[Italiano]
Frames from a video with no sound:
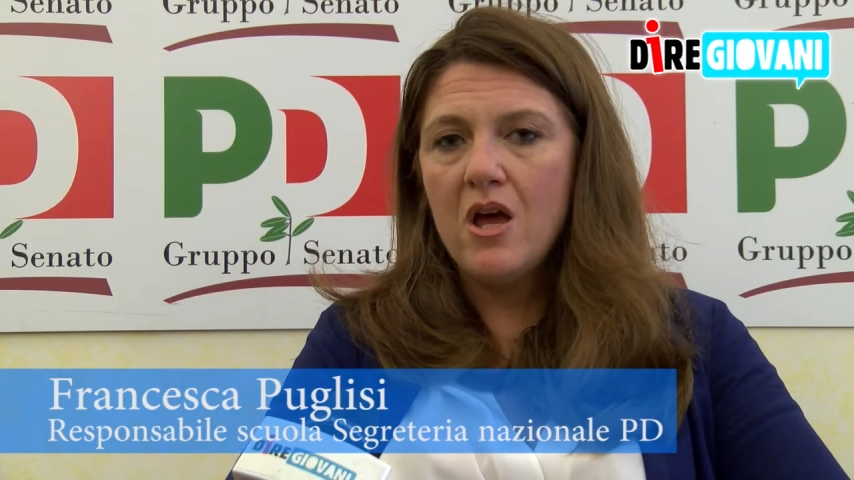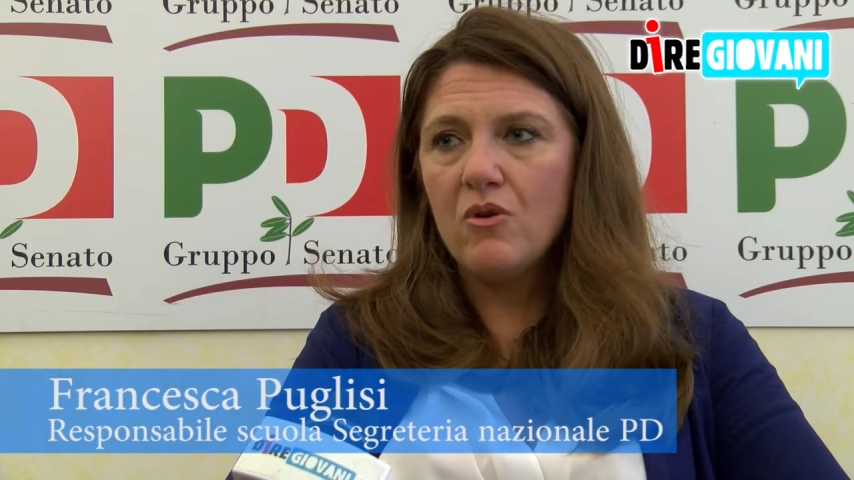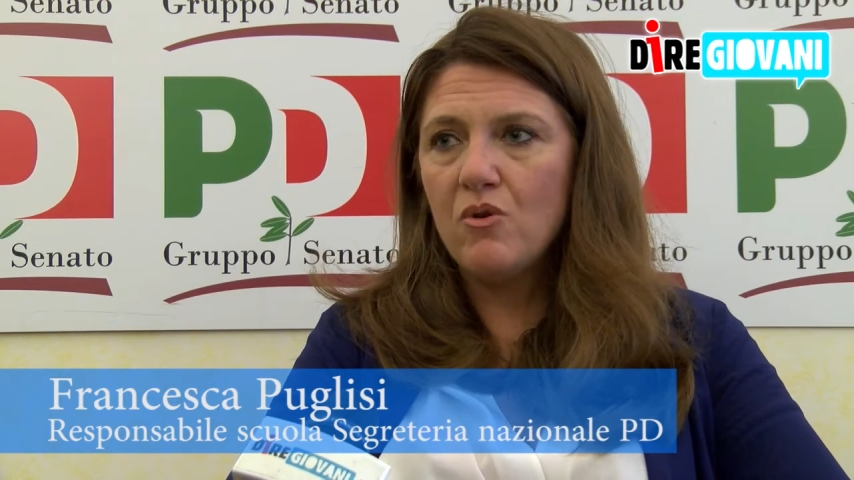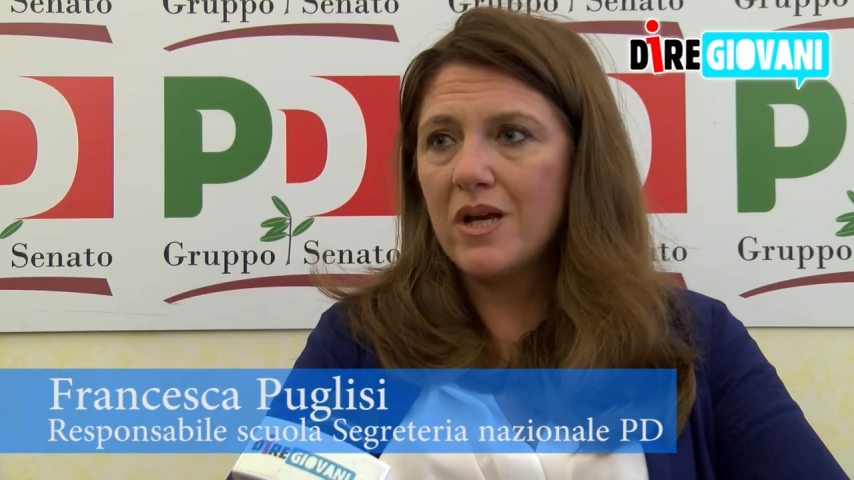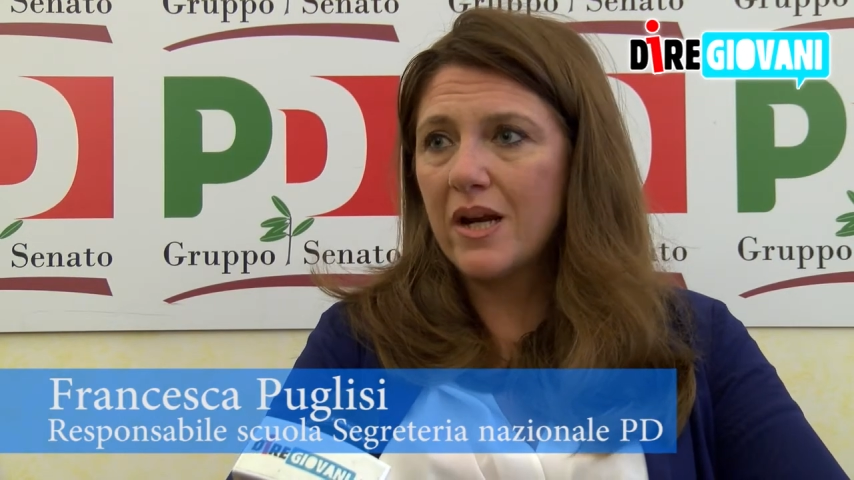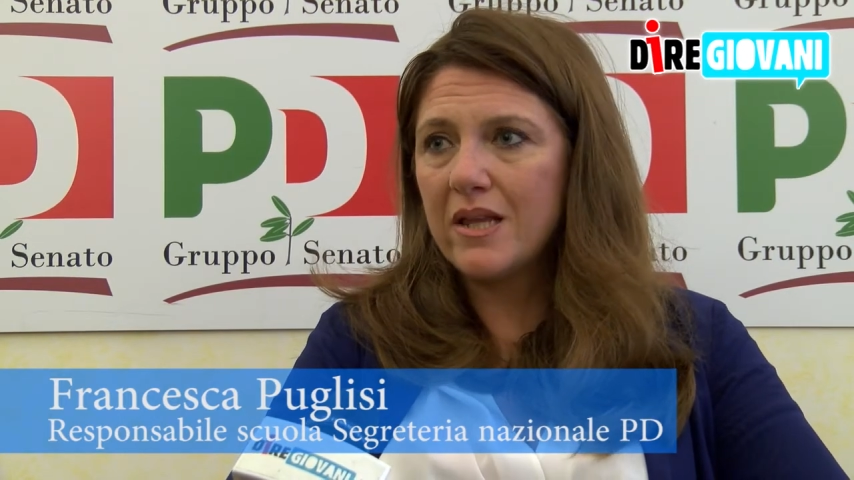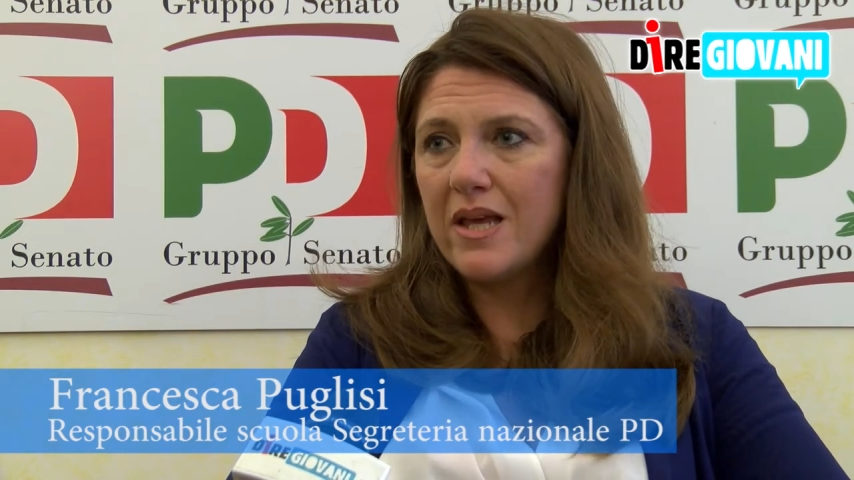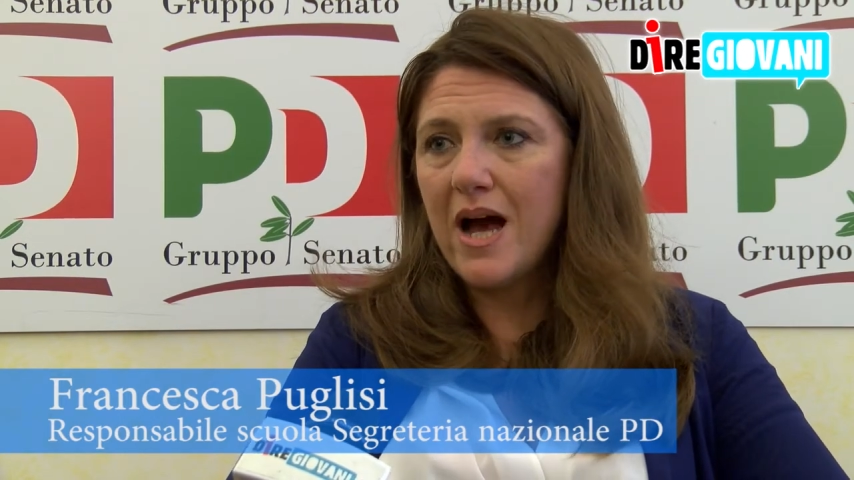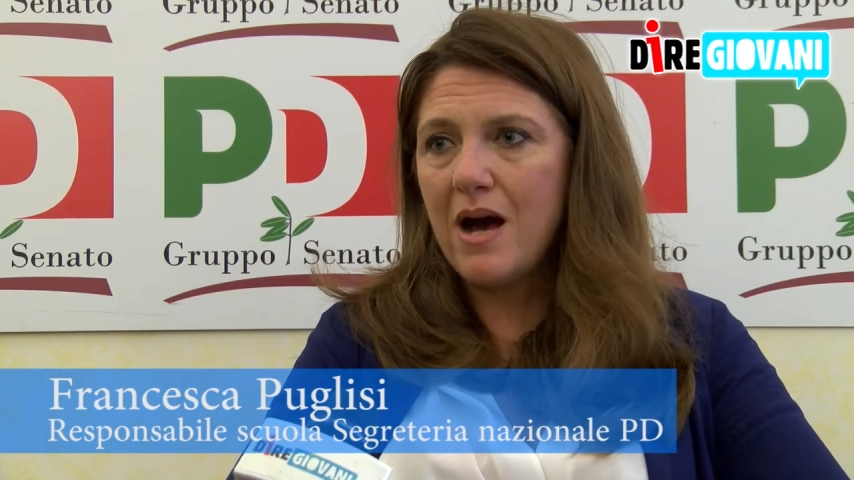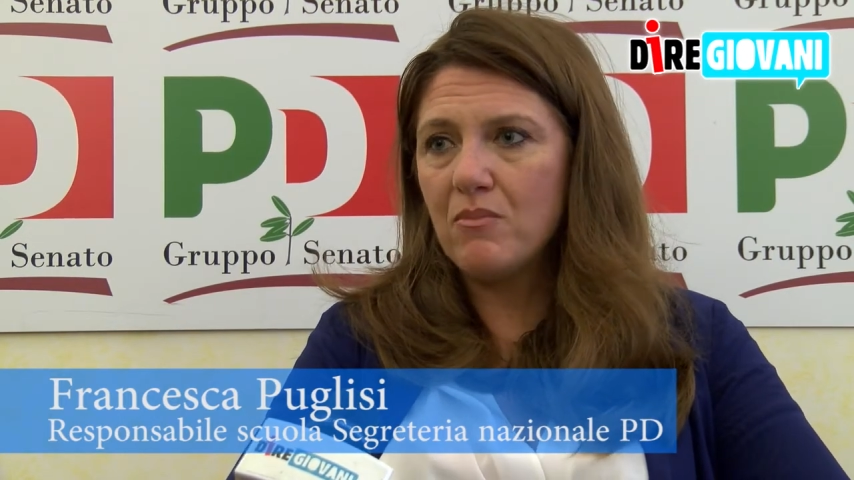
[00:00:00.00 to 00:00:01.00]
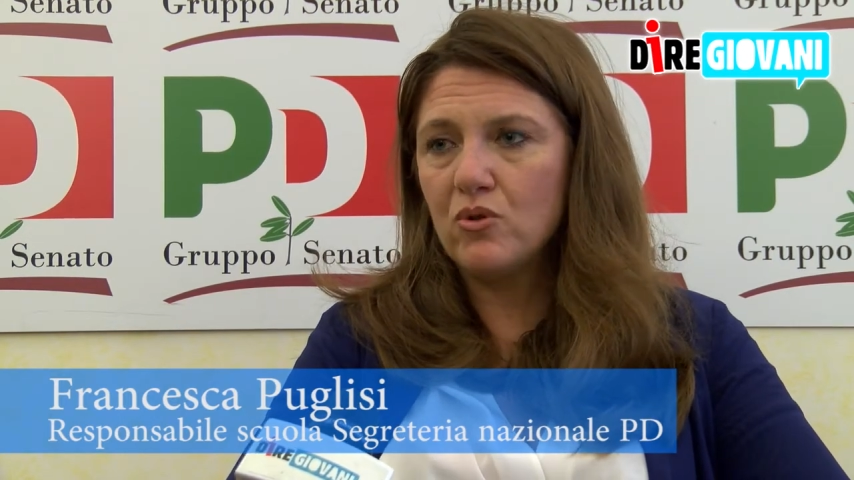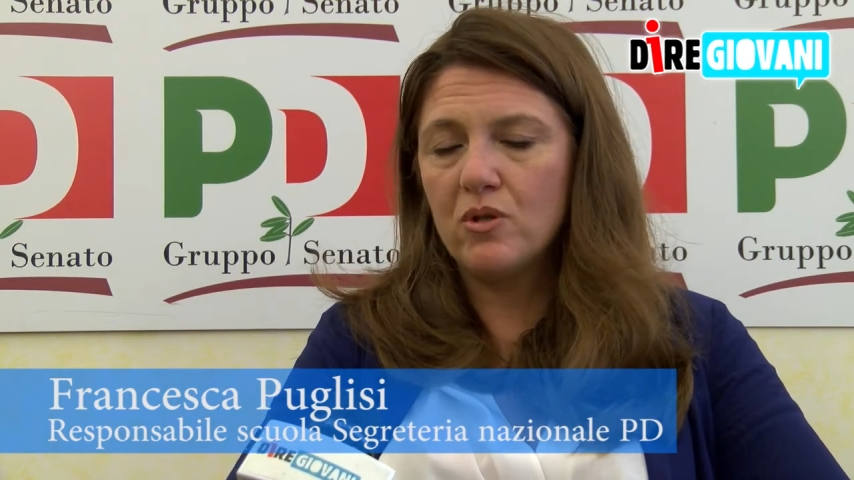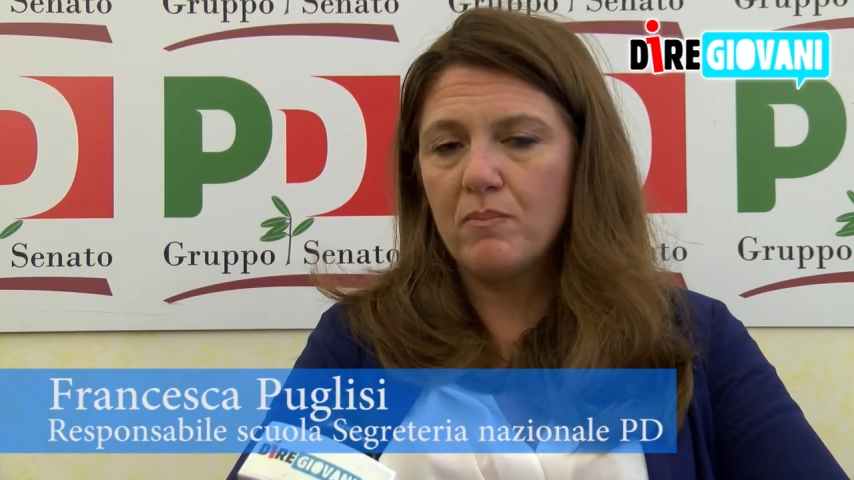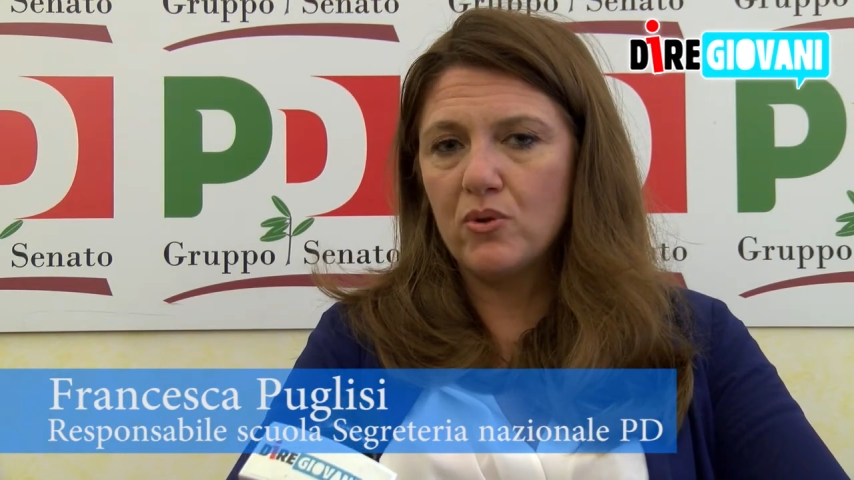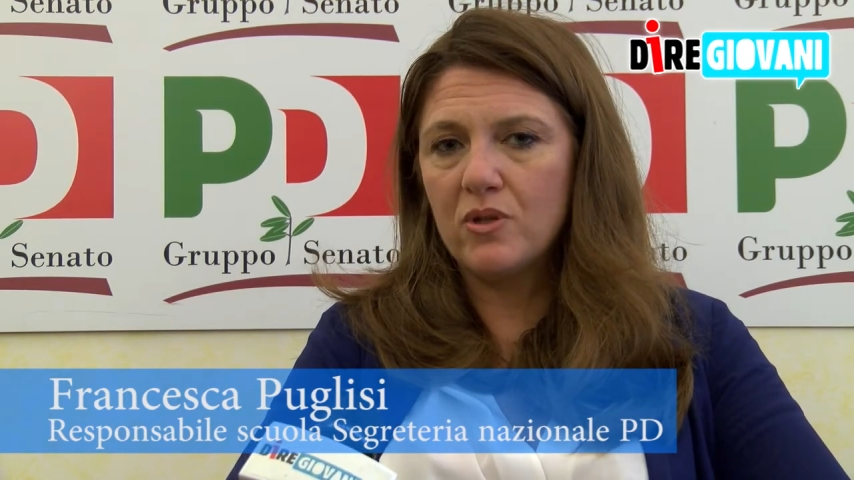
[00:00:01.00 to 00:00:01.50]
Noi crediamo
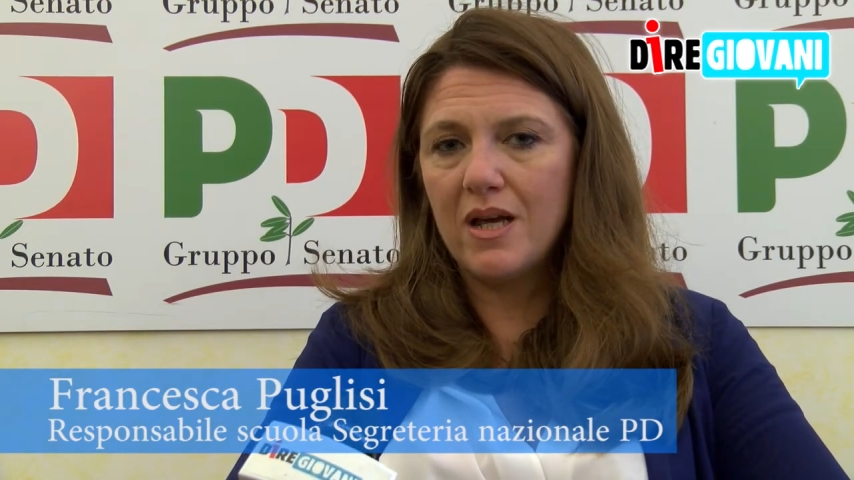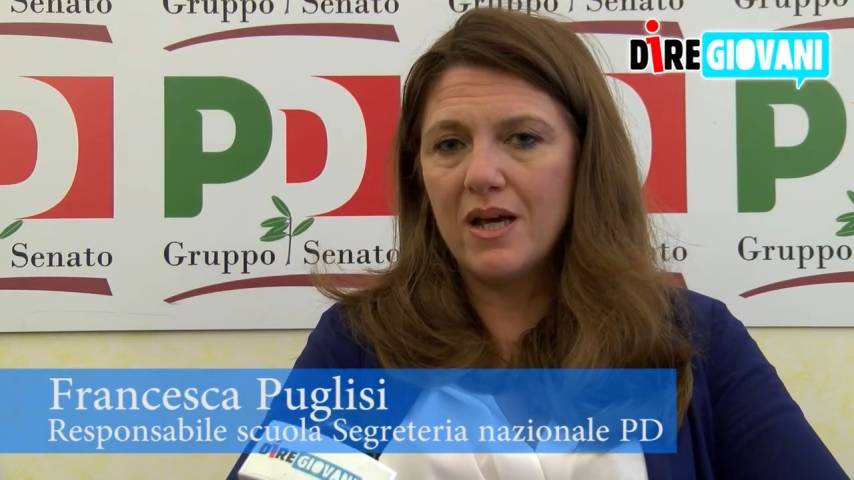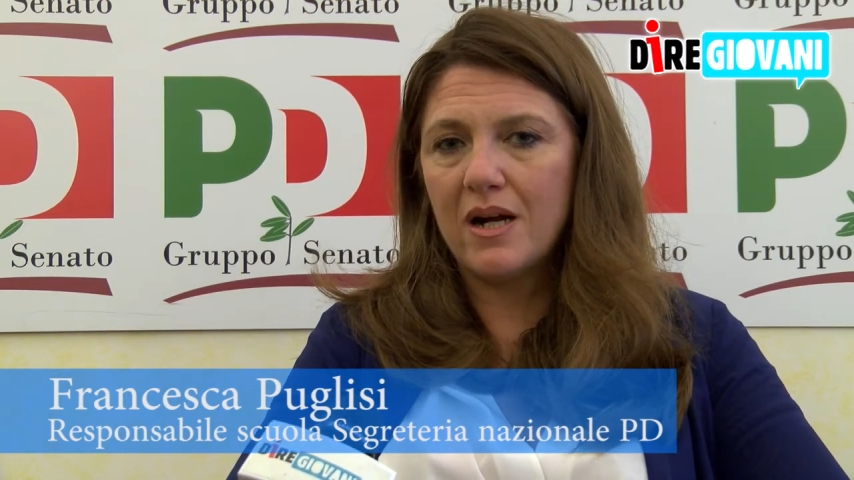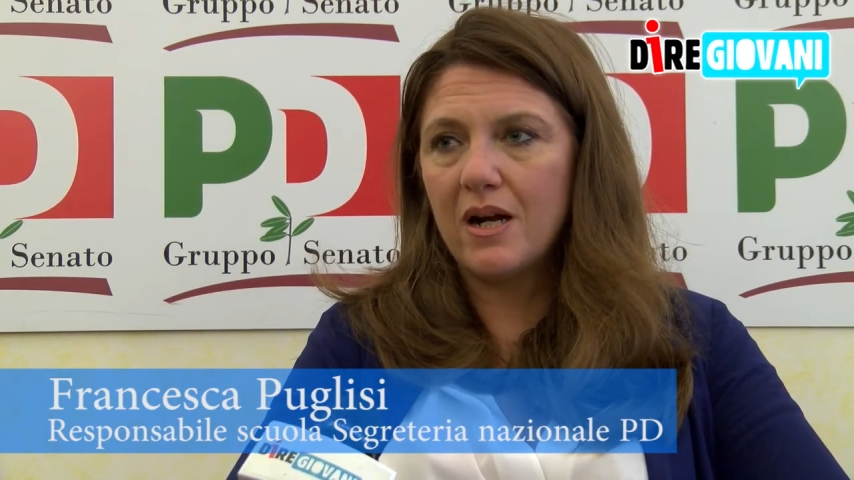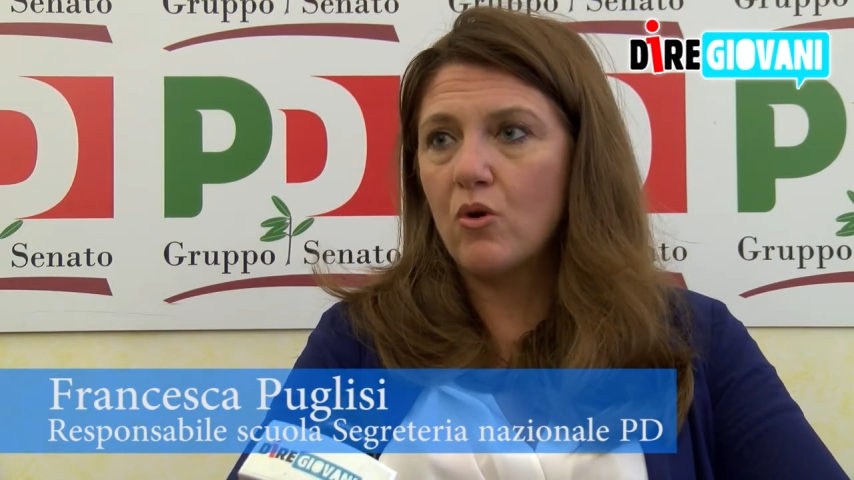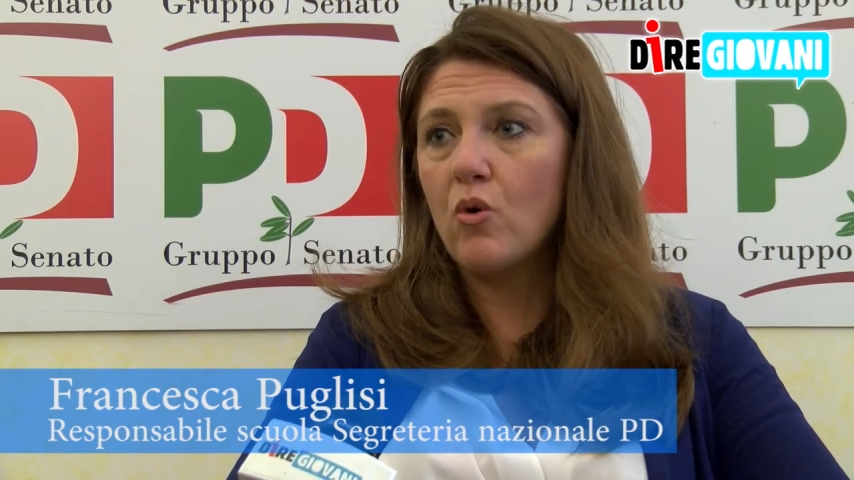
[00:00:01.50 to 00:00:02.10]
di poter